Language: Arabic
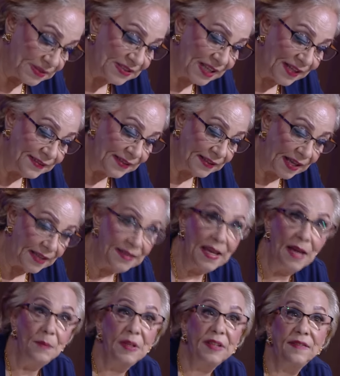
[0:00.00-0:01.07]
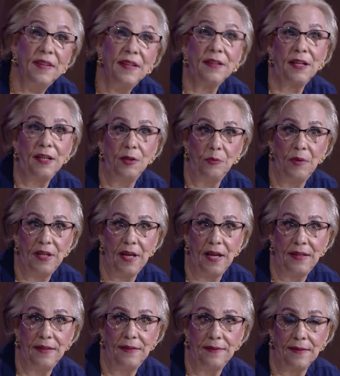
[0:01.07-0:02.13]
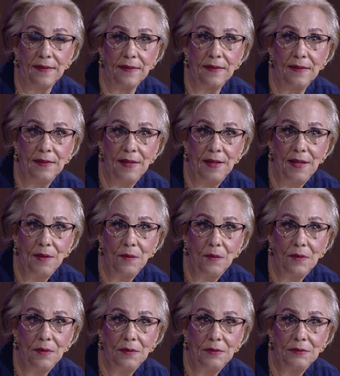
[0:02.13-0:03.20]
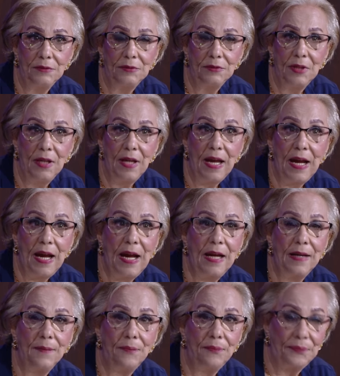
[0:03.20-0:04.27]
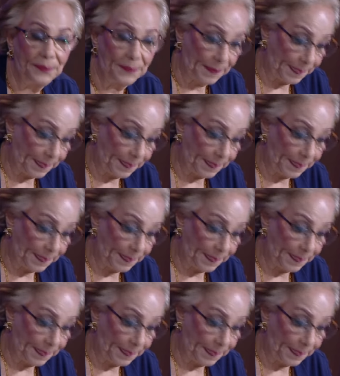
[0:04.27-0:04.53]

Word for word: بس عندك ايام كتير حلوه جايتك عندي ايام ايه عندك